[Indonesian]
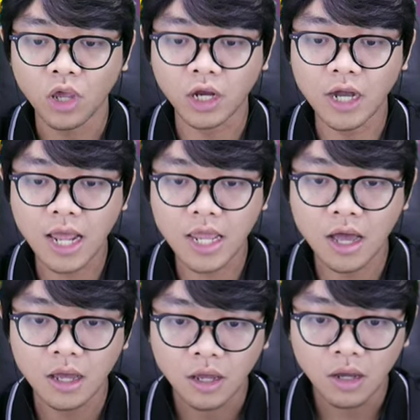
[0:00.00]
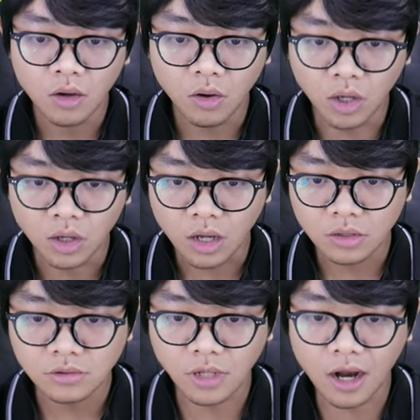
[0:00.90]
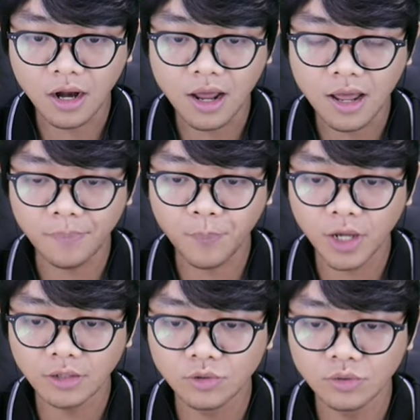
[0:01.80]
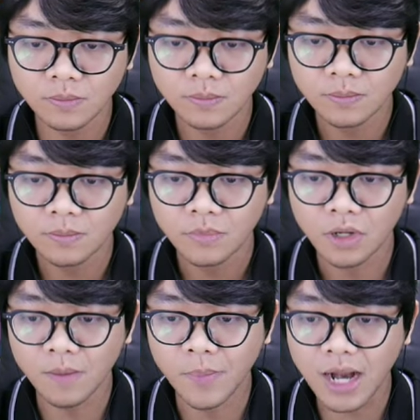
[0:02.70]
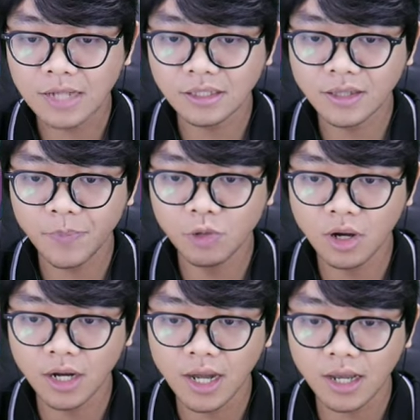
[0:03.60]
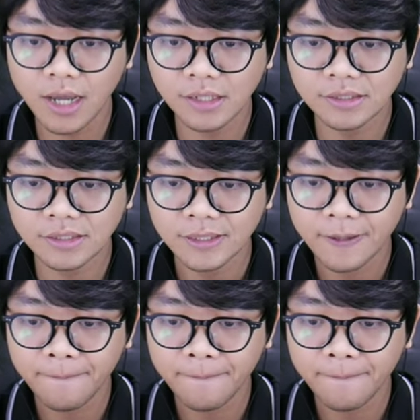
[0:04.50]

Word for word: Eh, kena ya? Eh, serangan apa itu? Gak berasa tapi gue kena guys.